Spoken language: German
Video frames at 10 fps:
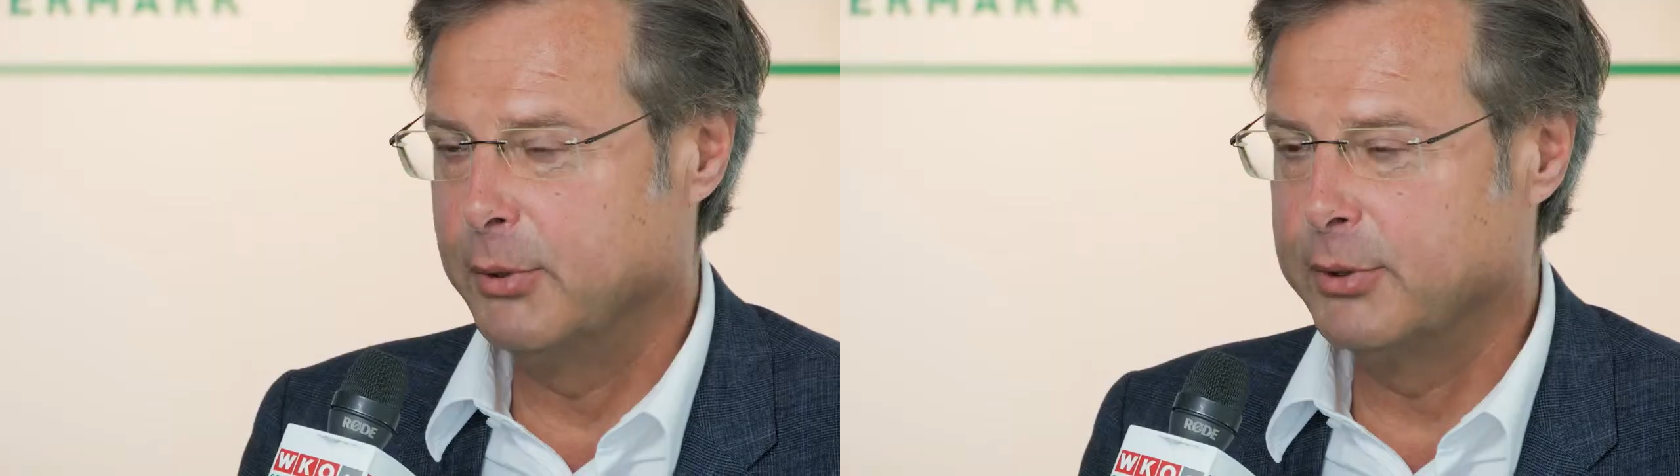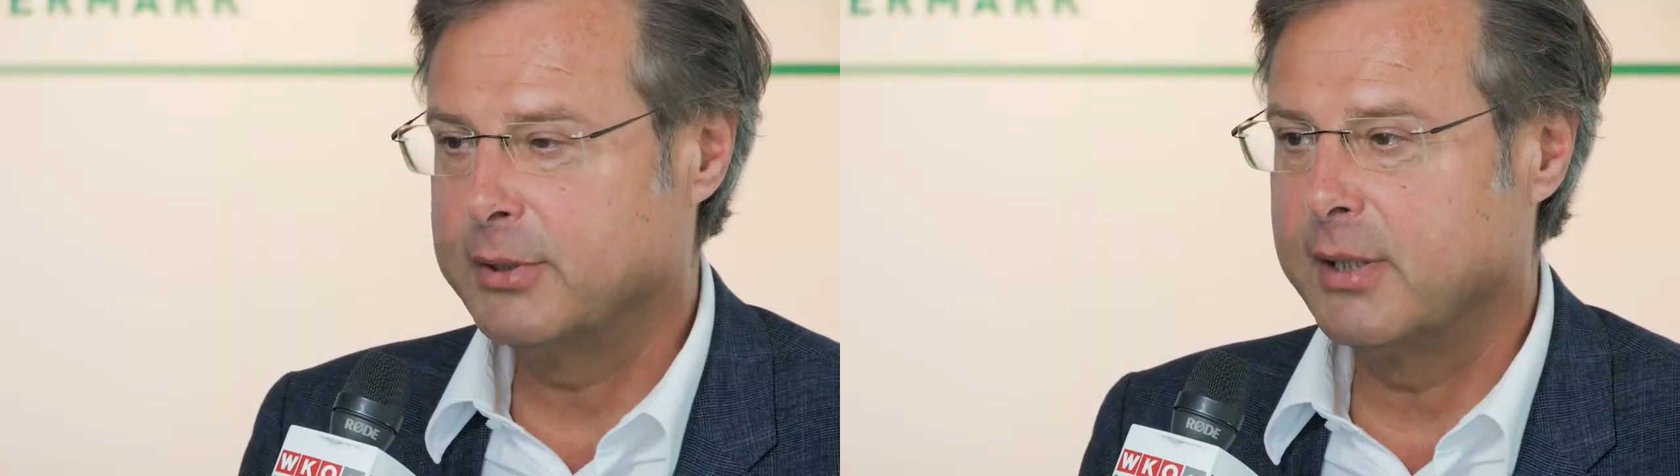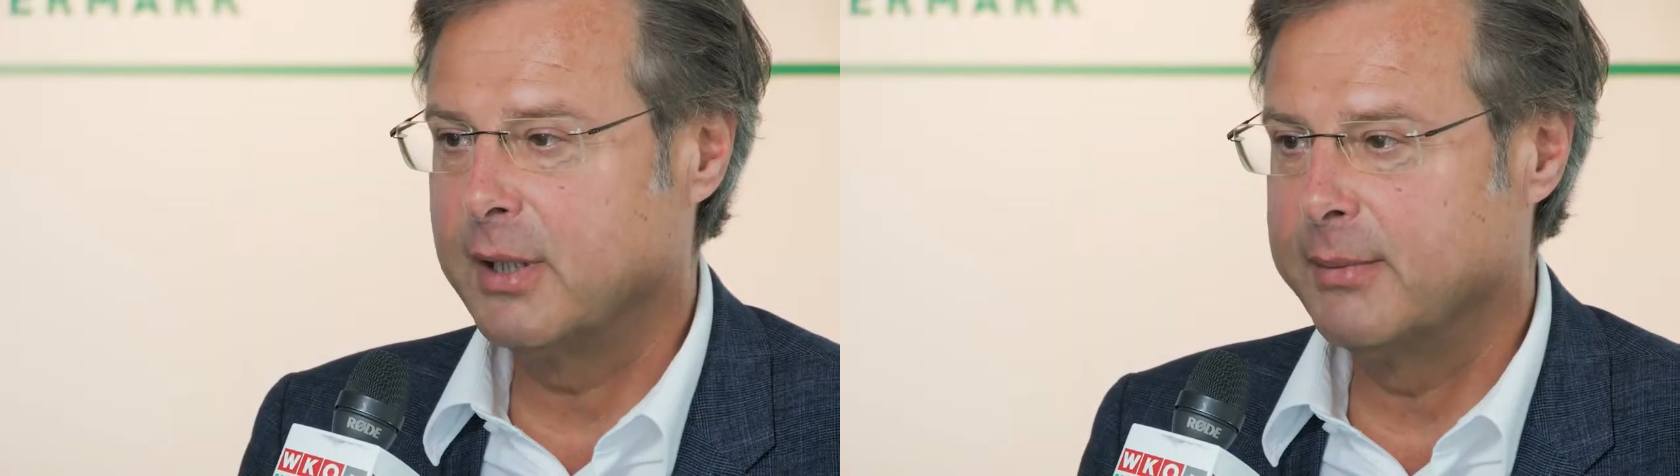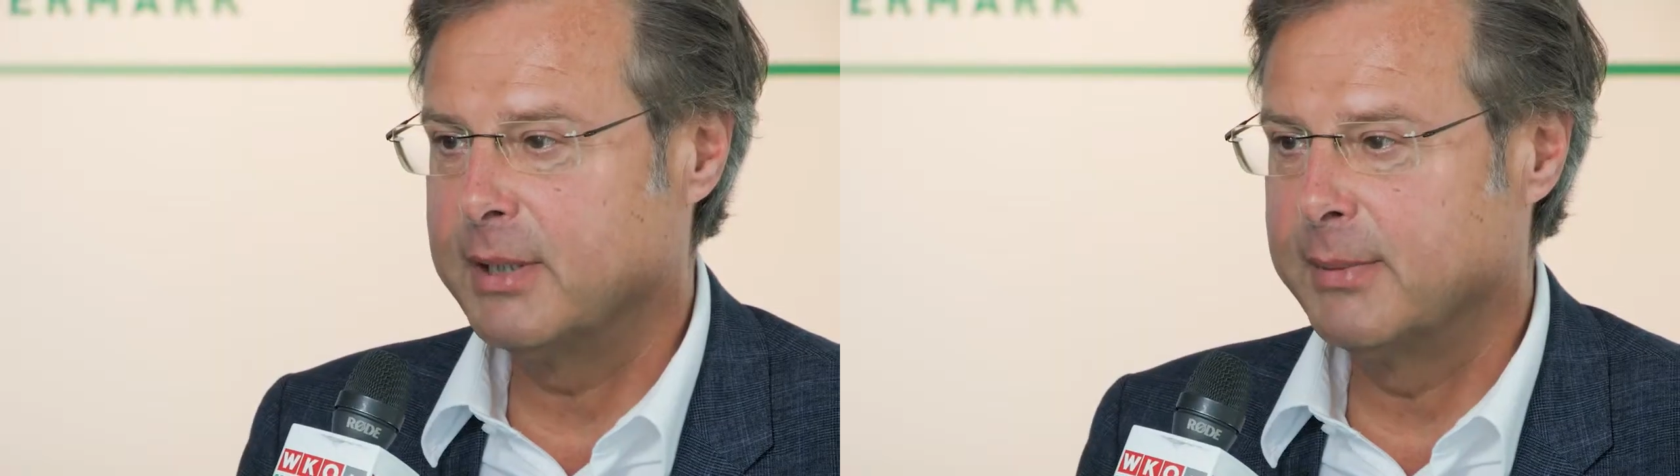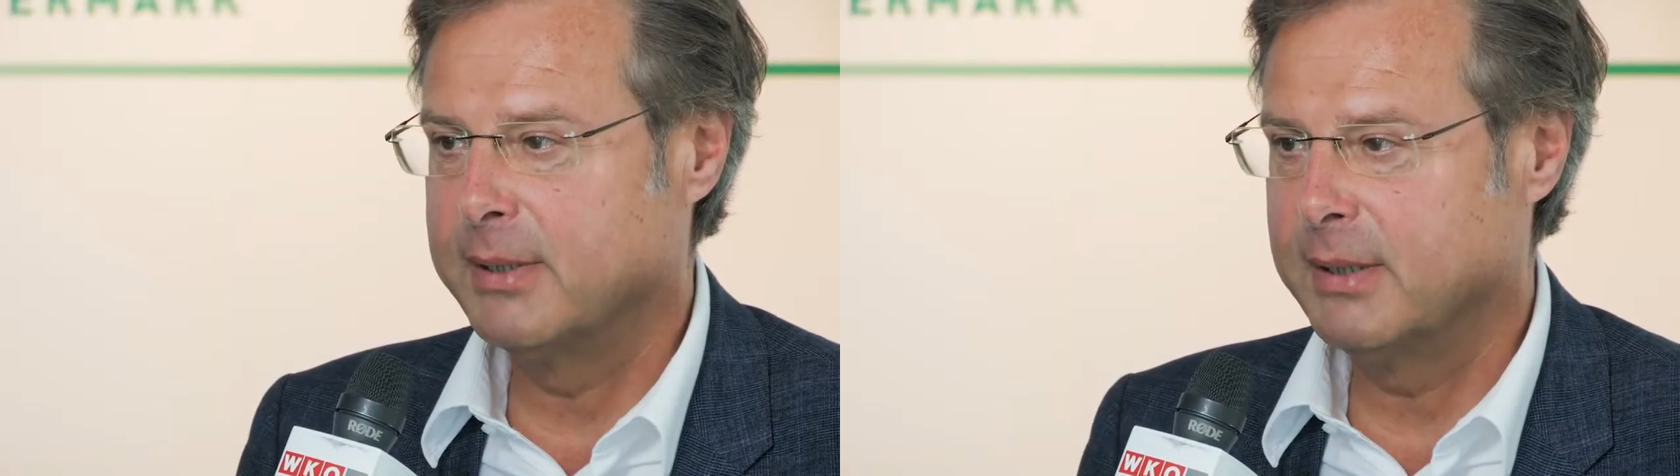Mit Österreich
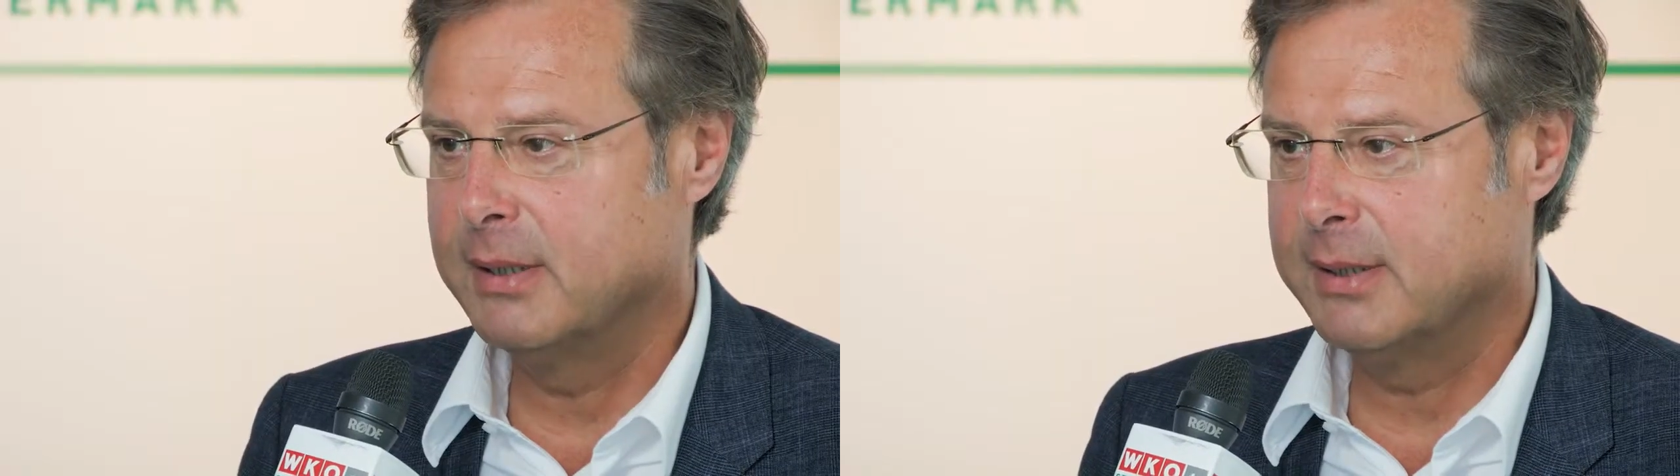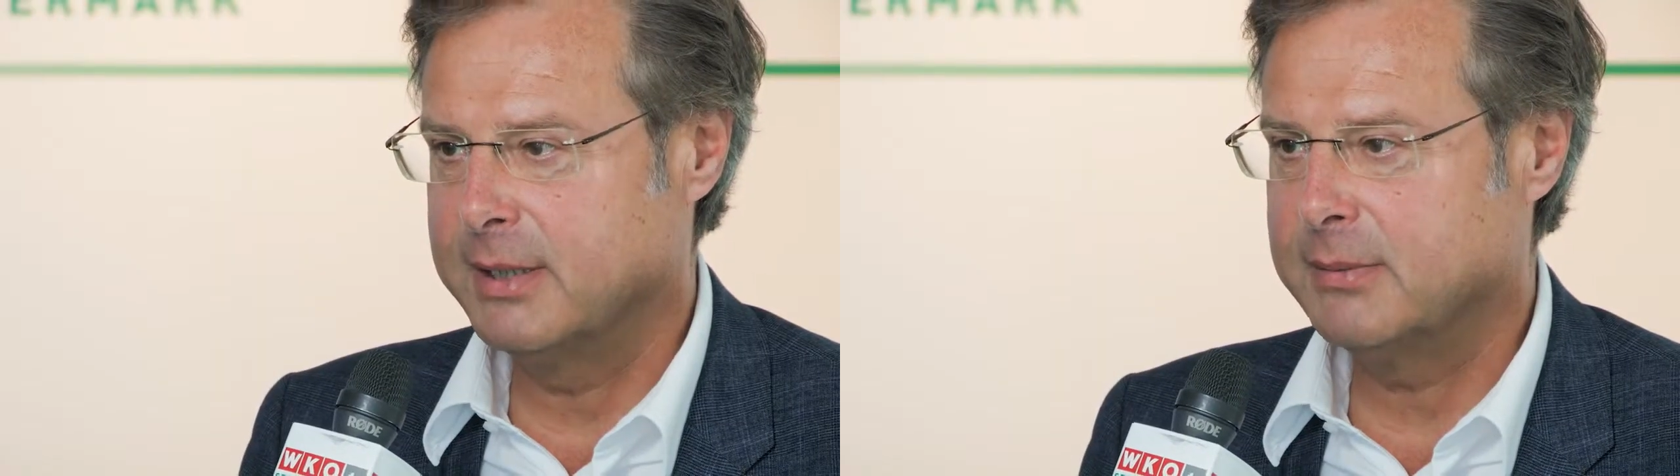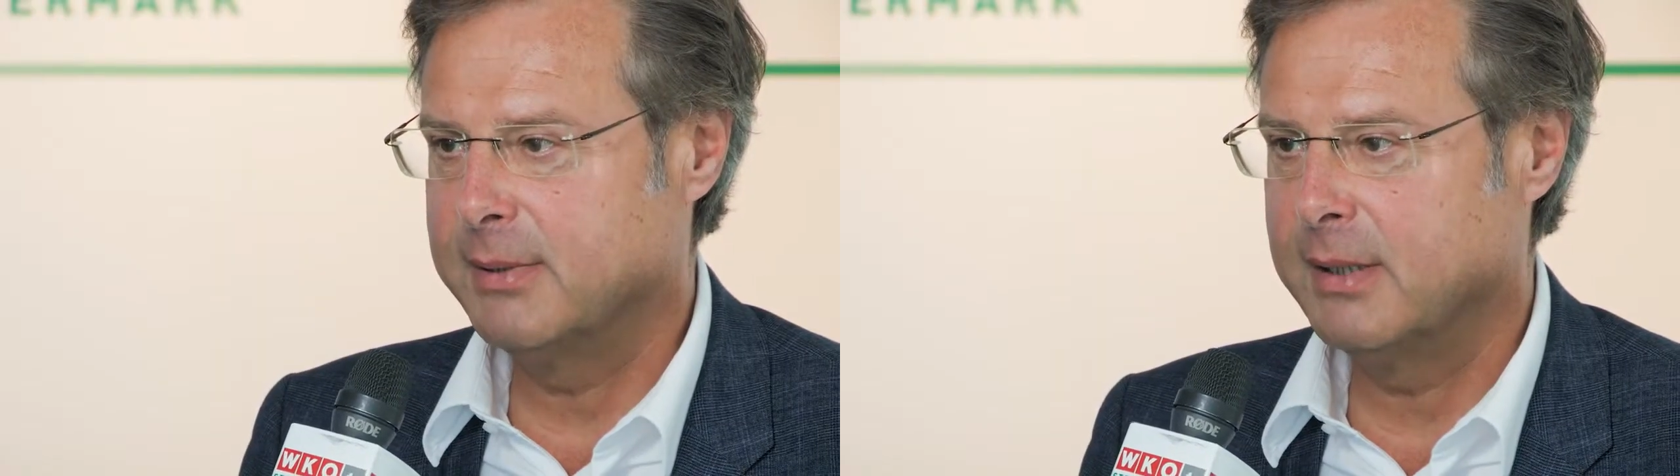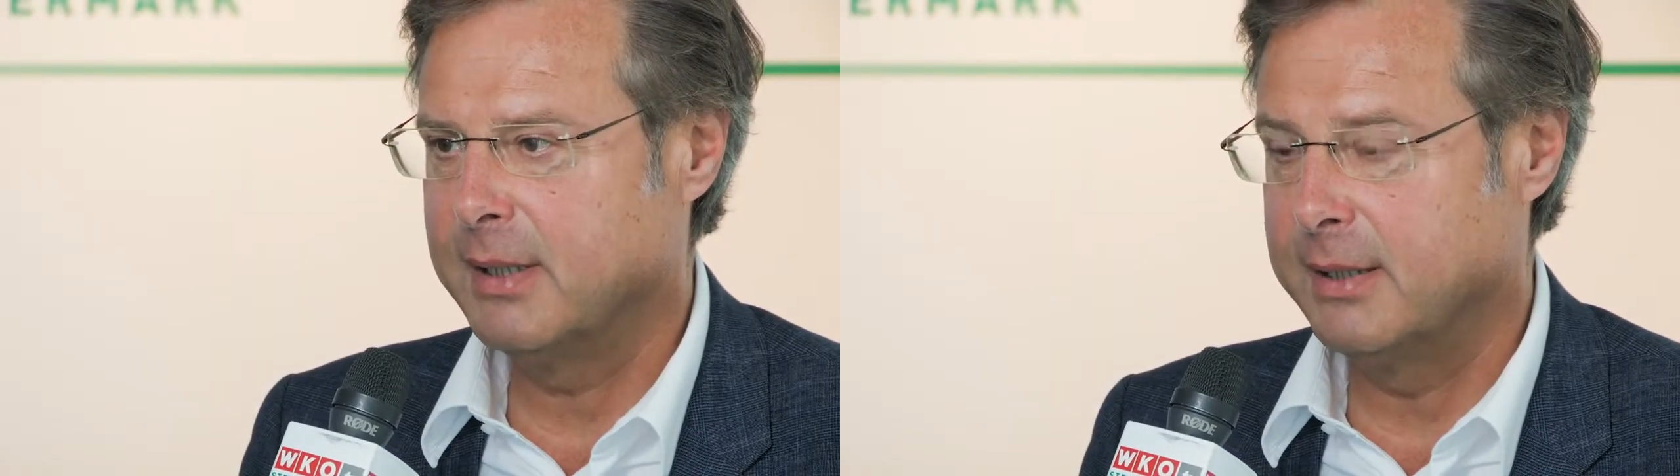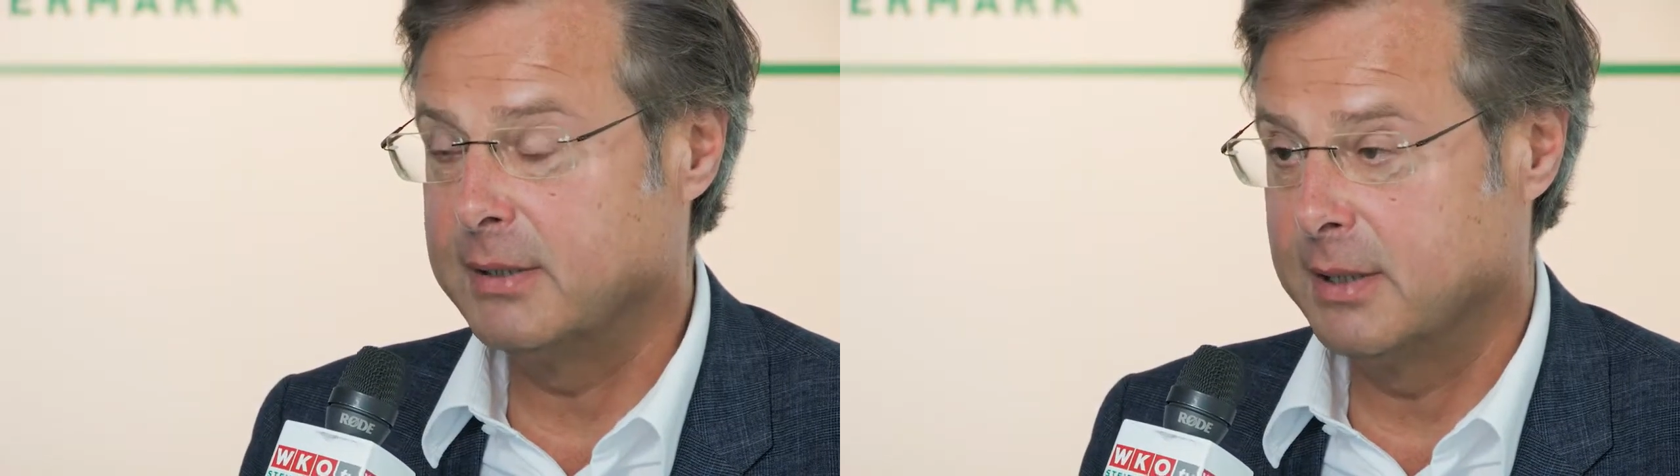arbeitet man
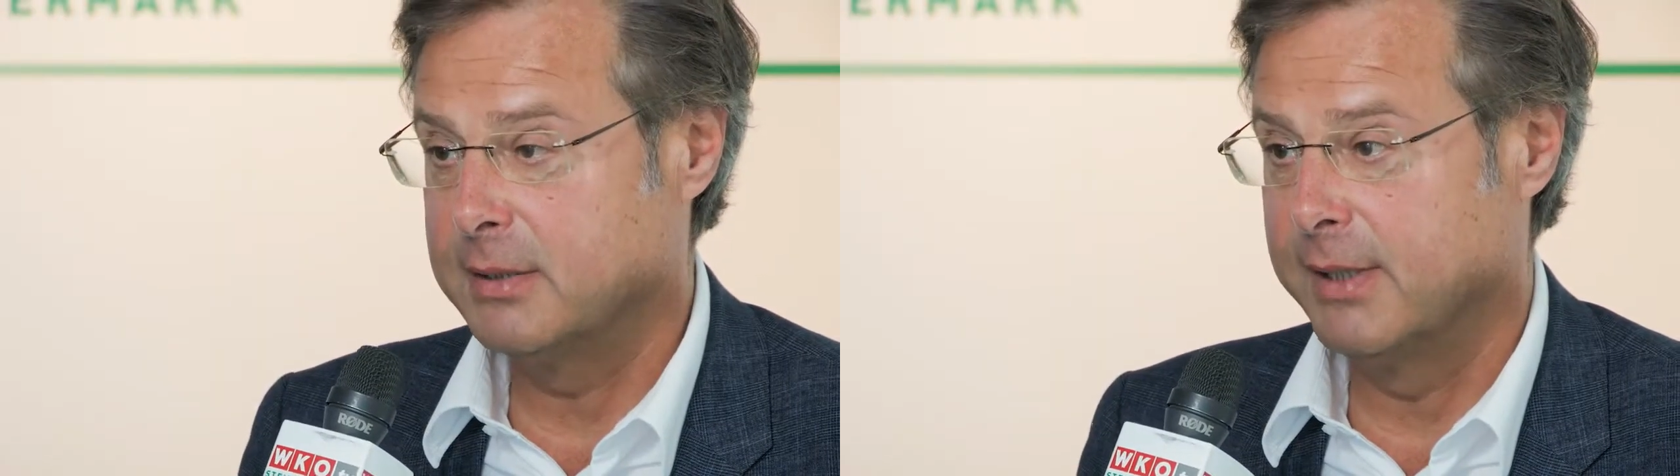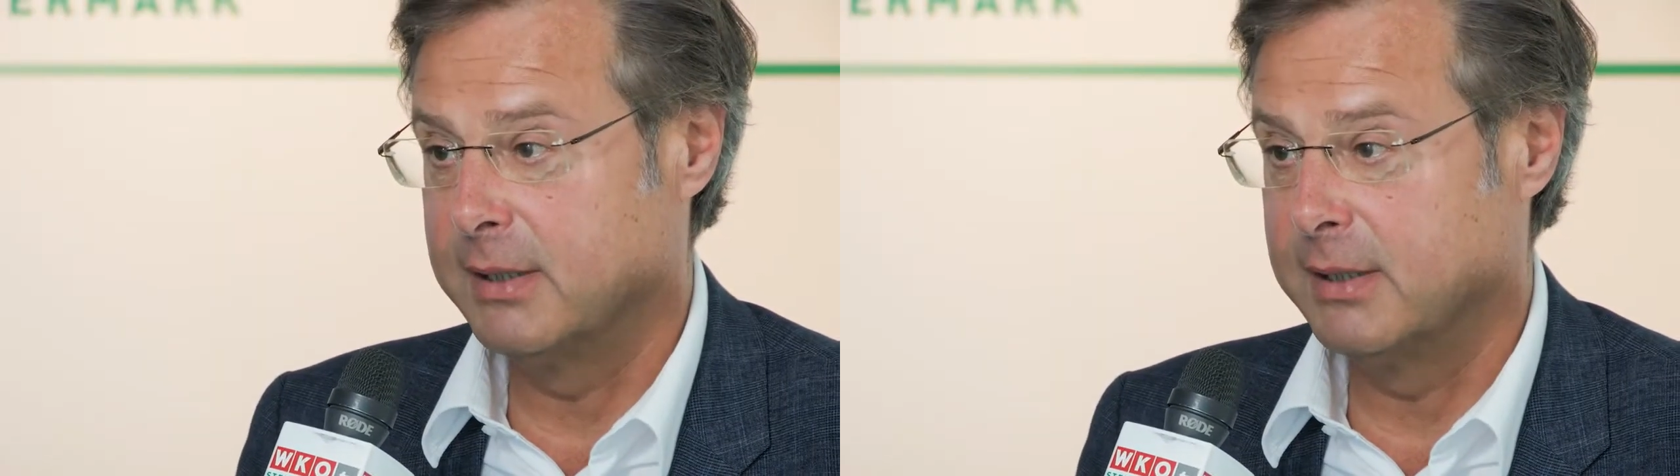deswegen einerseits,